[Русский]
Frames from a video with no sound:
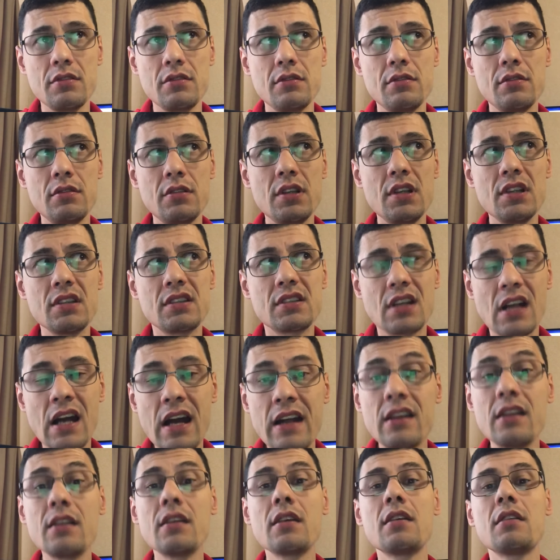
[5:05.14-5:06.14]

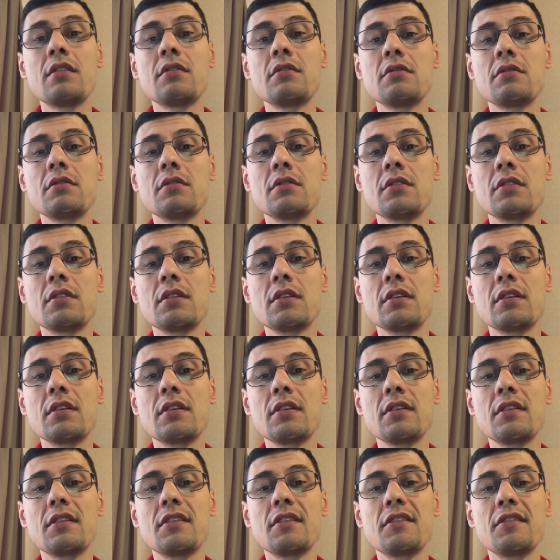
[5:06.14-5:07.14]
нейтрально
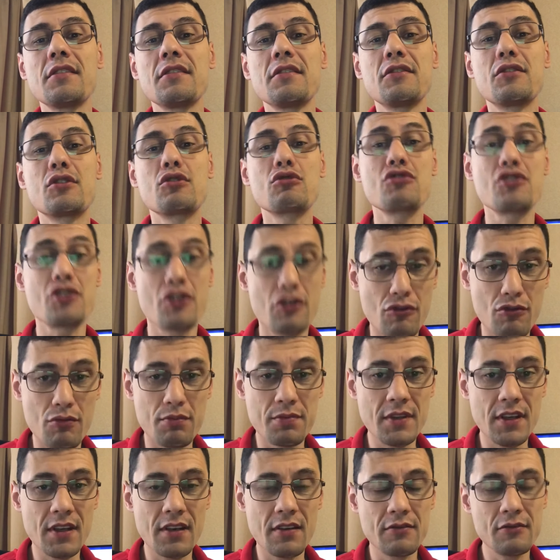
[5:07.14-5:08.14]
Э,
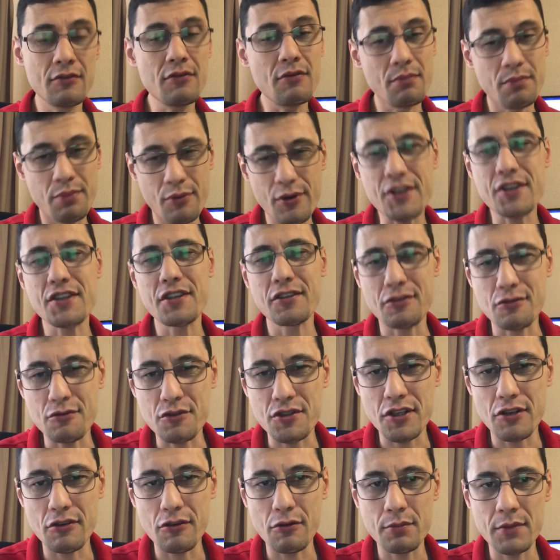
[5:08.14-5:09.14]
дружелюбная, ну, больше
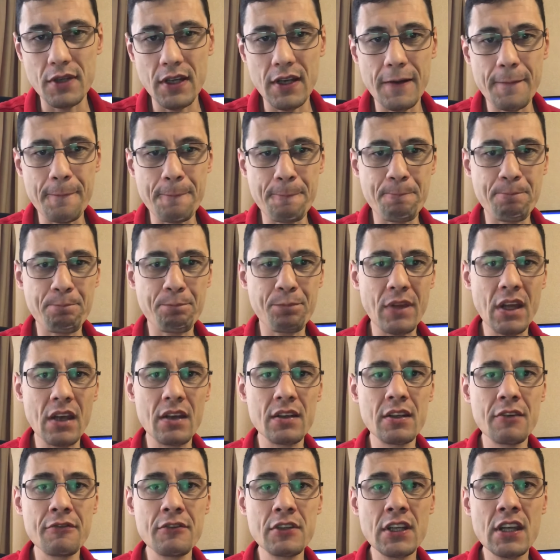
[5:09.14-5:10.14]
дружелюбная.
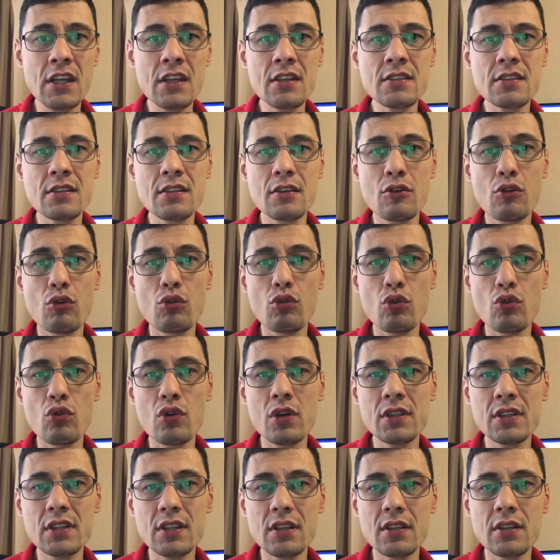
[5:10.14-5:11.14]
На венгерских
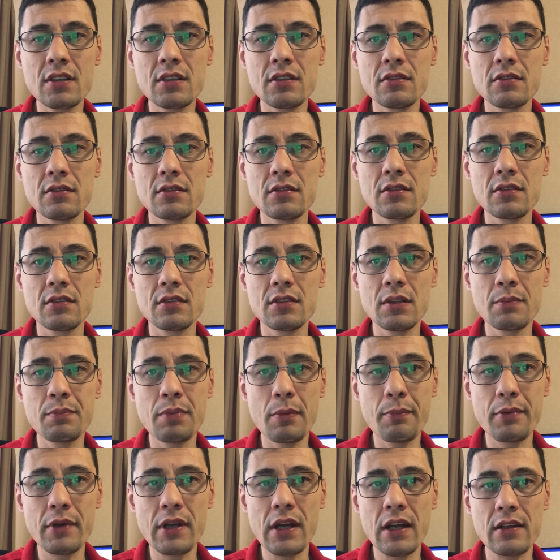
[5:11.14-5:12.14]
курортах, э, на
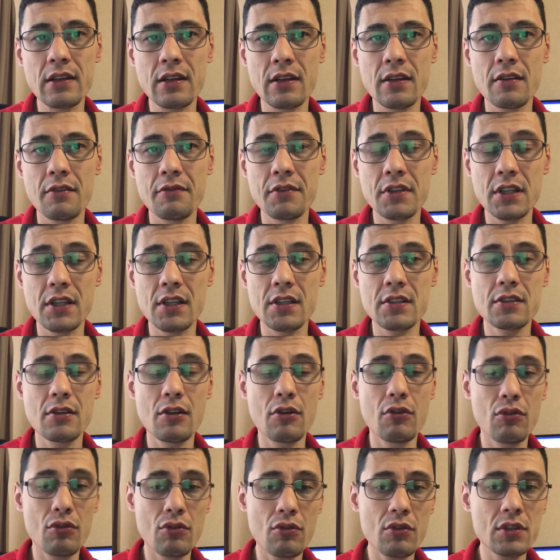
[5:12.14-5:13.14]
популярных венгерских
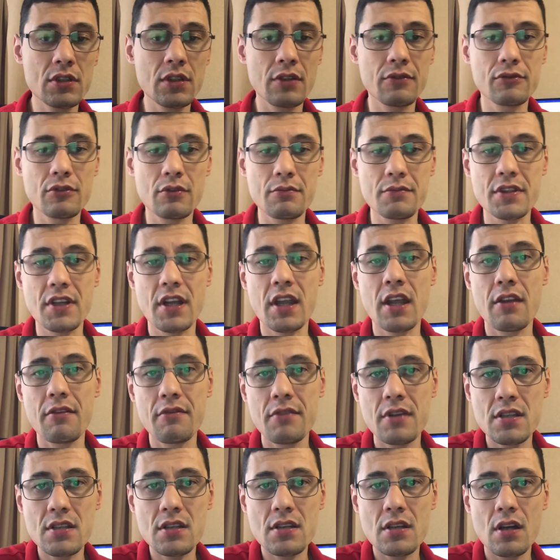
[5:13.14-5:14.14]
курортах, в том же
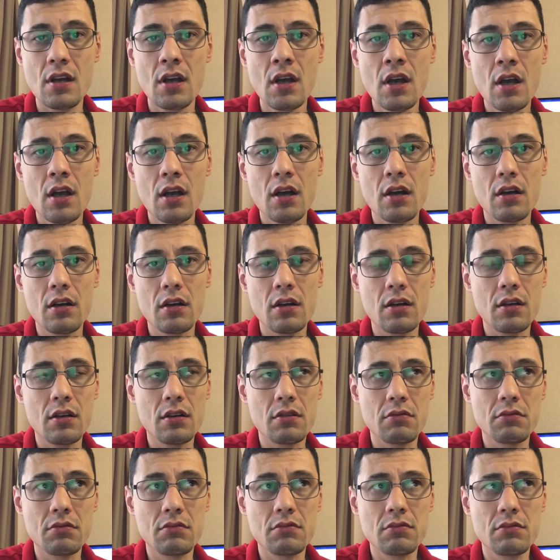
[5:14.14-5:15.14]
Хивизе,
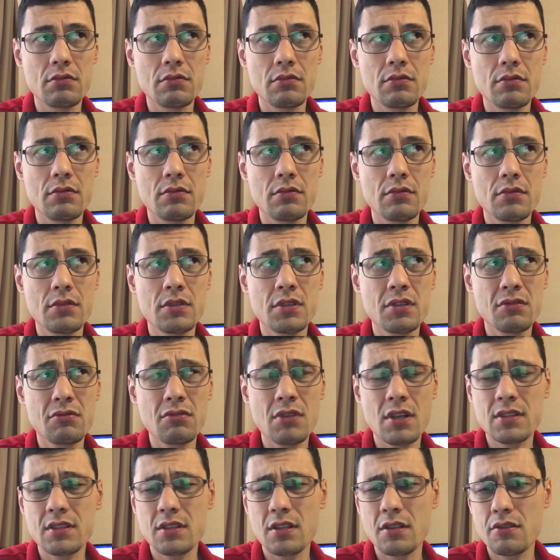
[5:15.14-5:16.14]
э,
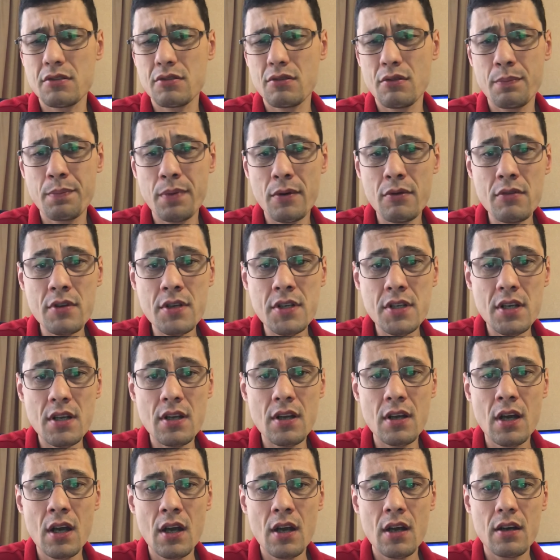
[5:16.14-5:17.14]
ситуация еще
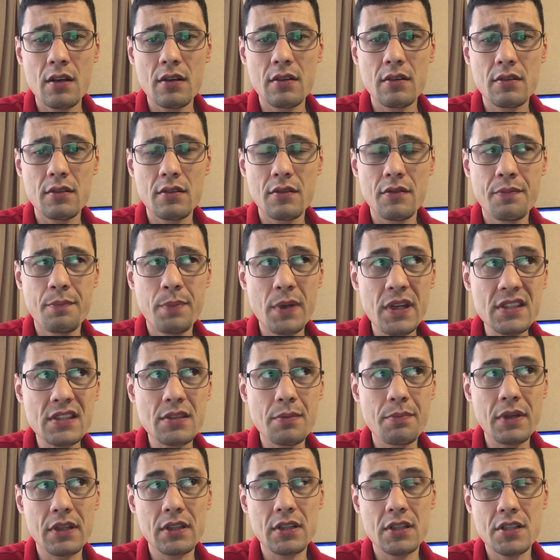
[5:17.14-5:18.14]
проще. В
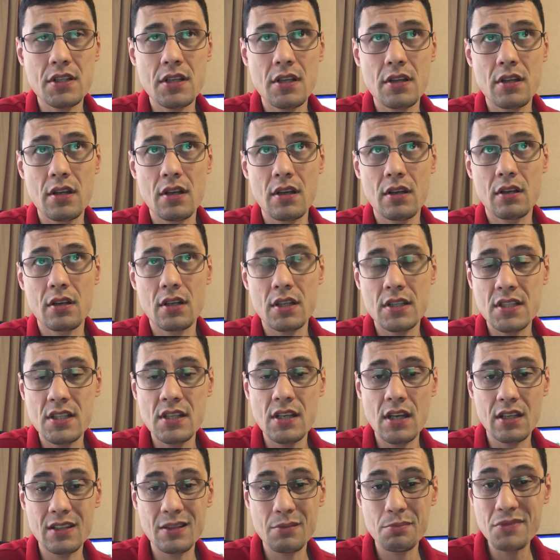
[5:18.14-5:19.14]
принципе, отношение к
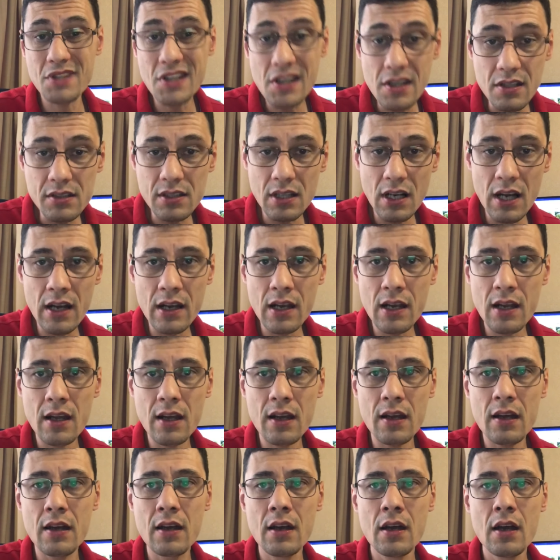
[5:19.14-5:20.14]
россиянам
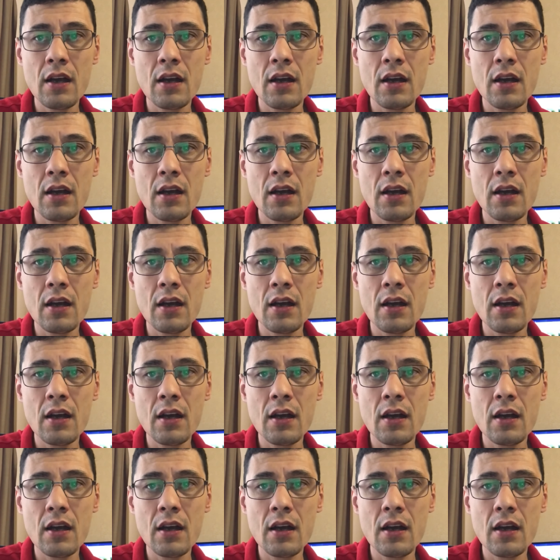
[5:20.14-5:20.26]
нейтральное,